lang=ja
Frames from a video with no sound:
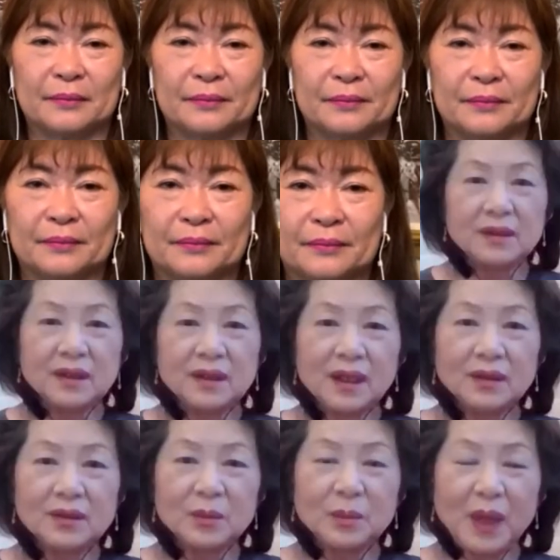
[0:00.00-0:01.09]
これって、
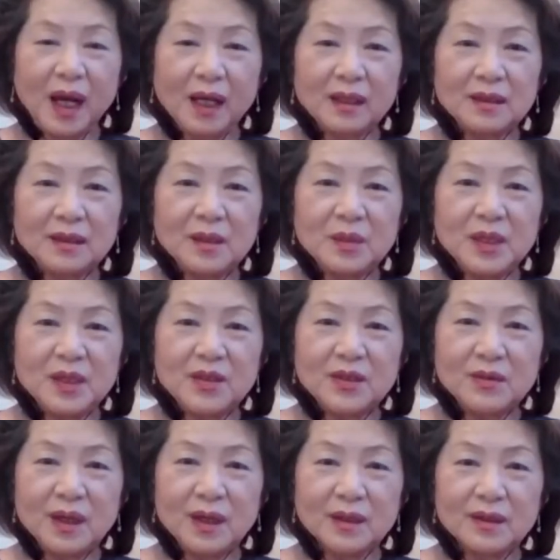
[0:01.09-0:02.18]
あの、まあ、
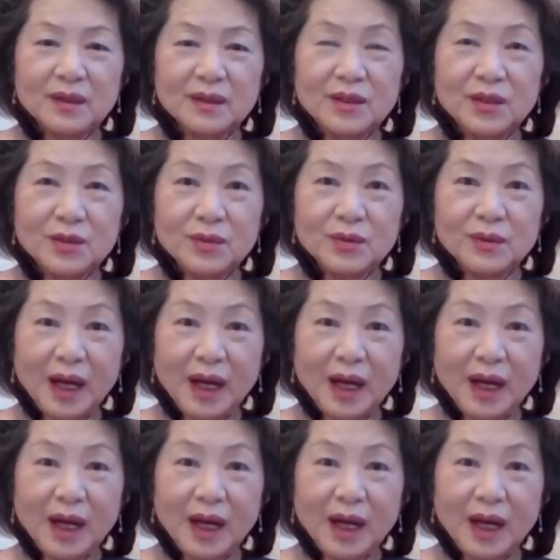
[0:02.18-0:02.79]
アカデミー入